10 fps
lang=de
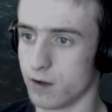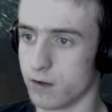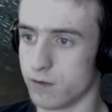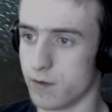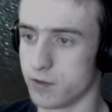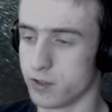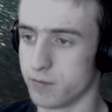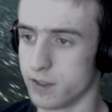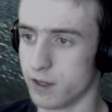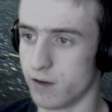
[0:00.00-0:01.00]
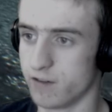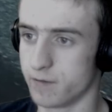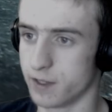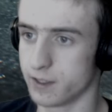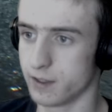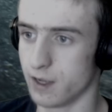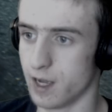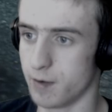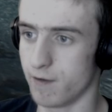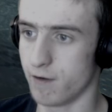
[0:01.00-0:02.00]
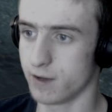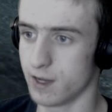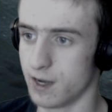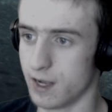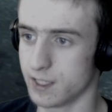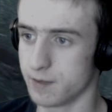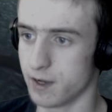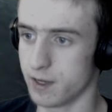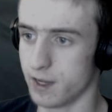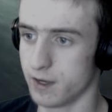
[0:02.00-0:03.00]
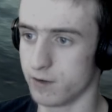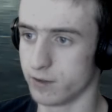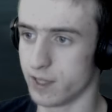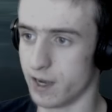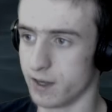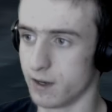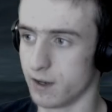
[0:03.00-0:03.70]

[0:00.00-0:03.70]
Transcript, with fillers: Und wir müssen so ein bisschen aufpassen. Aber wenn wir hier langsam rangehen und dann...